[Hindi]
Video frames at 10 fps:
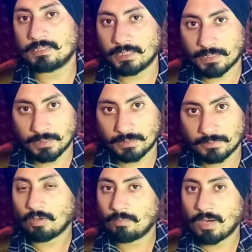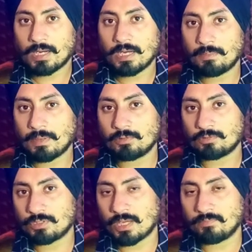मार दिया गया और मारने के
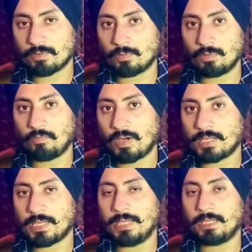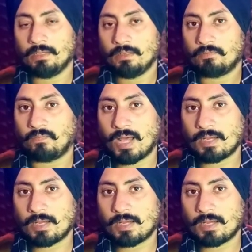बाद उस जानवर को वहां के एक